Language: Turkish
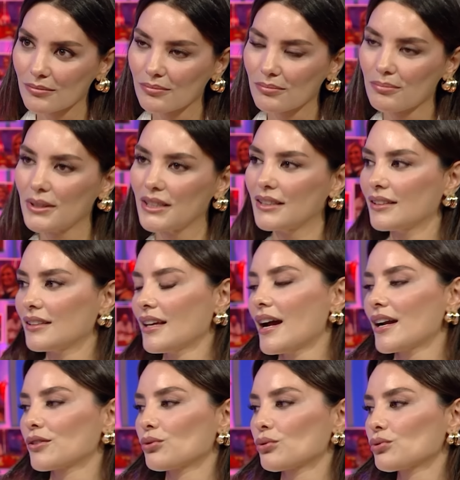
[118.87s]
bir
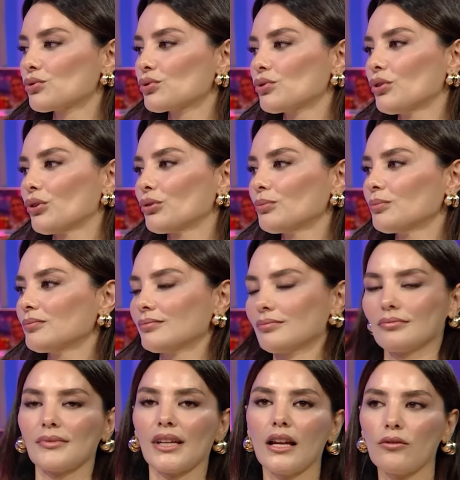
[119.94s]
yerde oturuyorum.
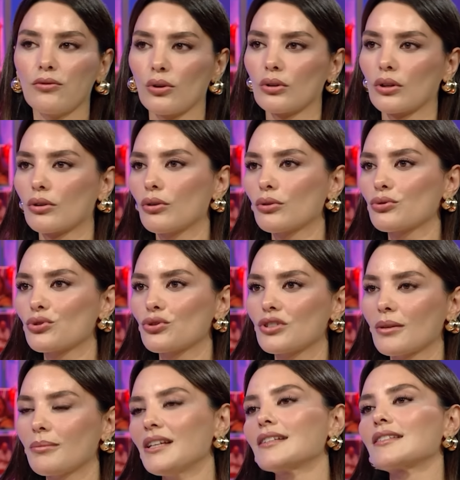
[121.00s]
Telefonla konuşacağım. İlk